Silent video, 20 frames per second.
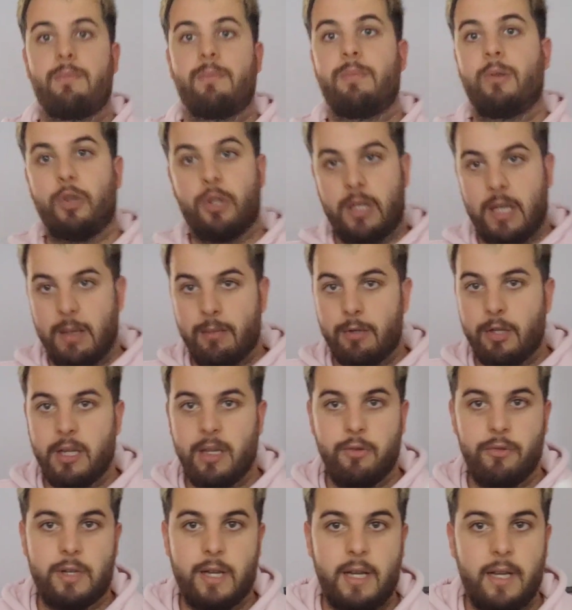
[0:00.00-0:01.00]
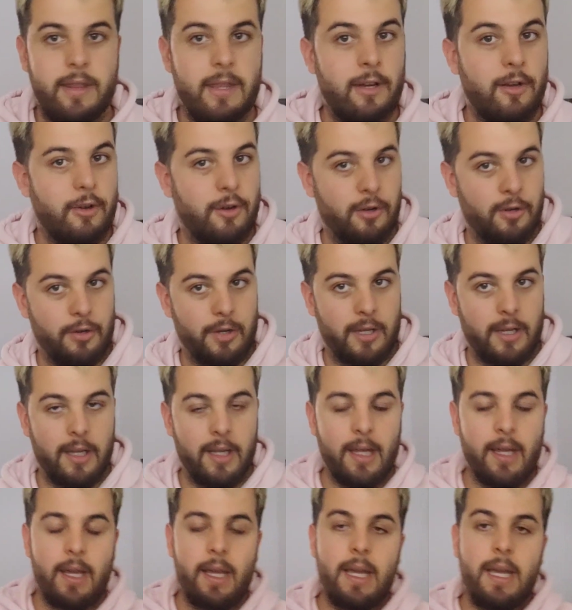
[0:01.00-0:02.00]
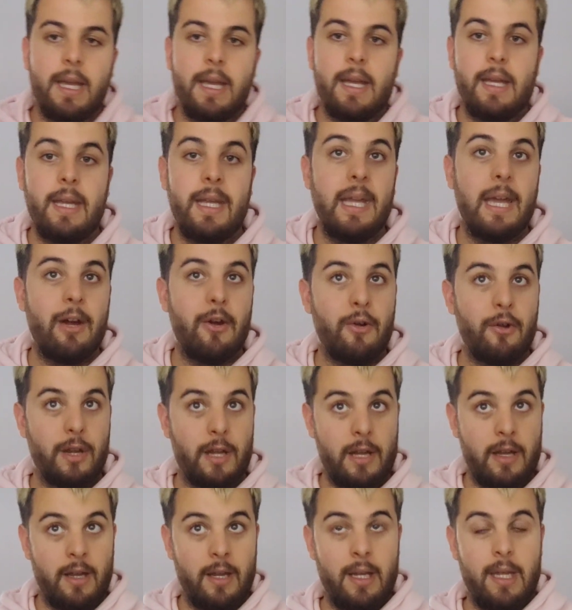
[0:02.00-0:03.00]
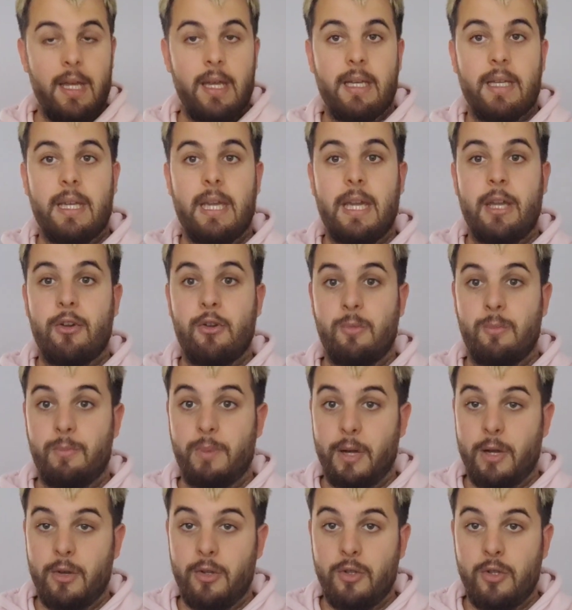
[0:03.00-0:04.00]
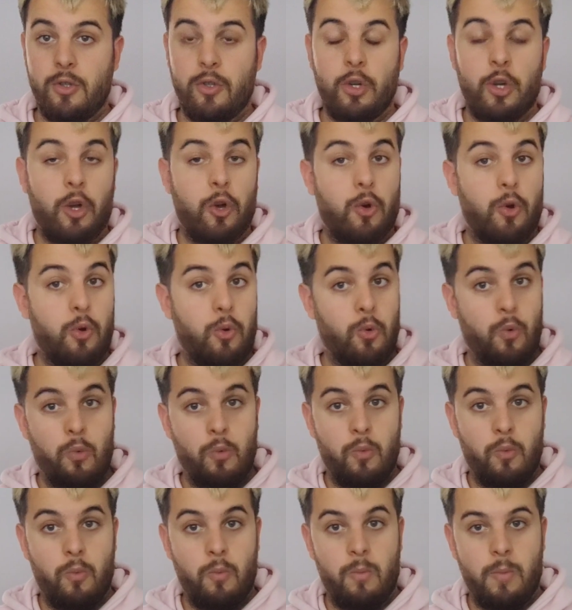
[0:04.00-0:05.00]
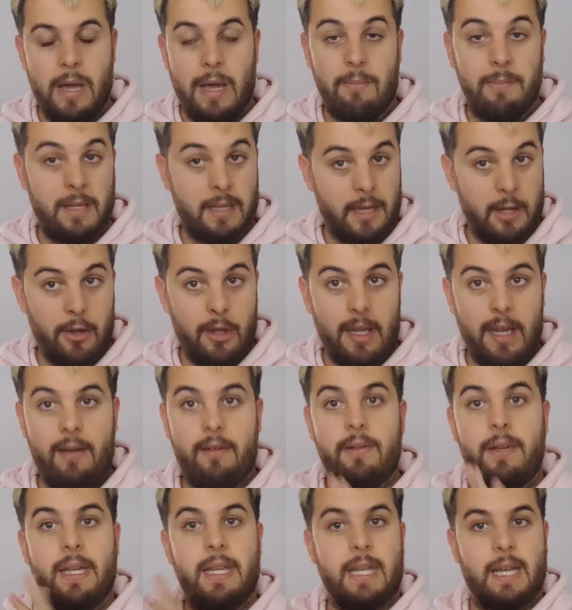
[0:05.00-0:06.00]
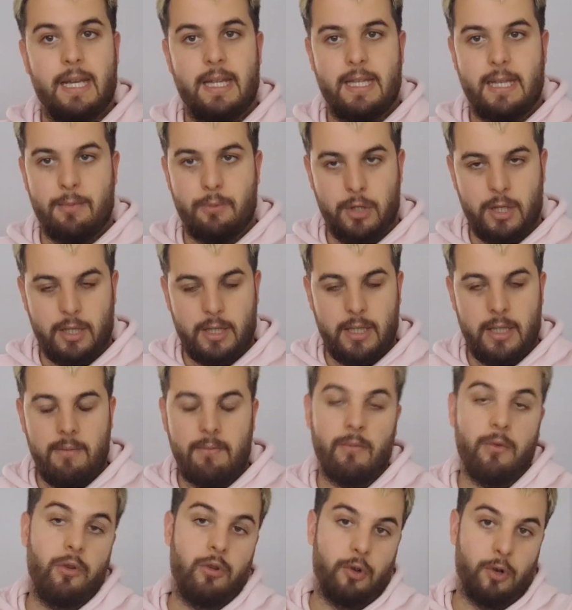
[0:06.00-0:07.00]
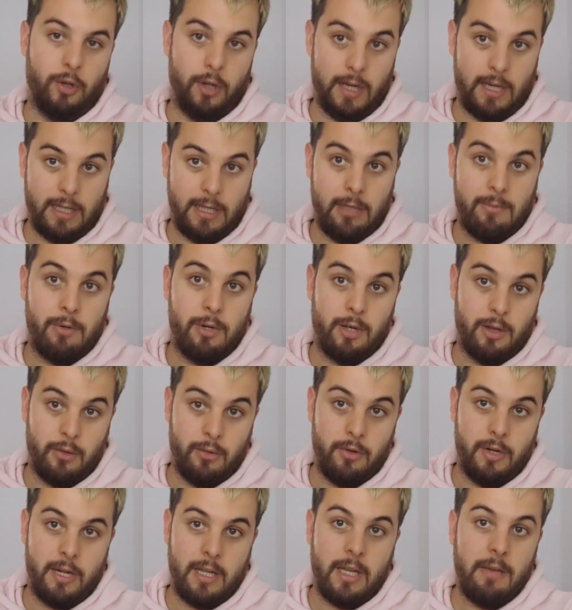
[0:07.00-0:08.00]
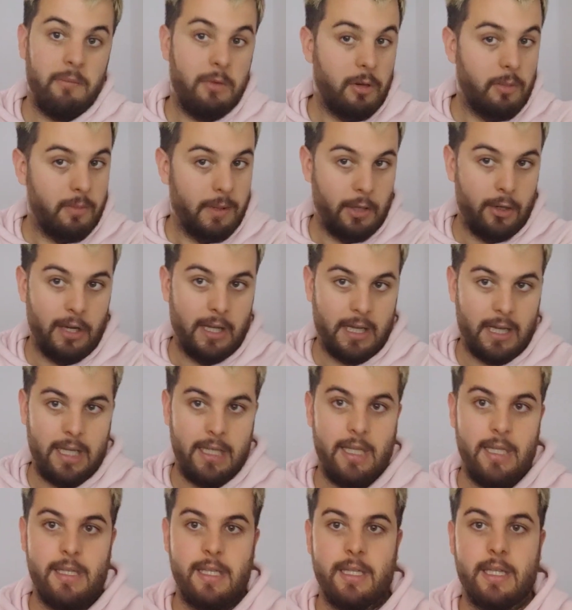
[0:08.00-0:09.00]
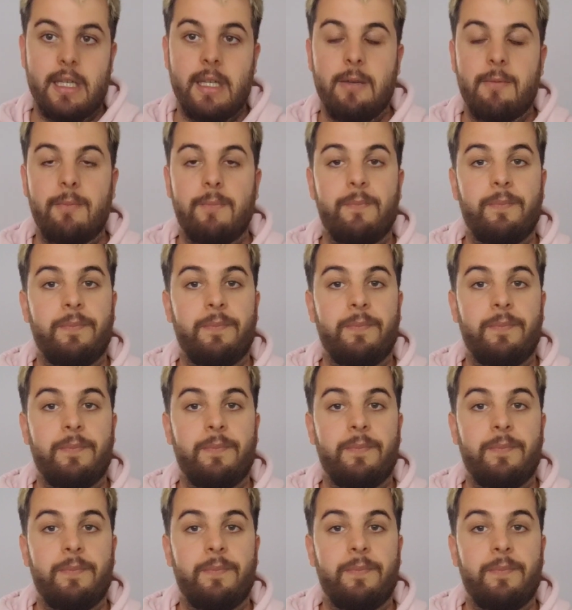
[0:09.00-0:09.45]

¿Por qué? Porque neutraliza los olores. Y ahora que he comprado yo un ambientador de la que está por aquí, no lo he gastado porque tengo un recambio, pero la cajita está aquí.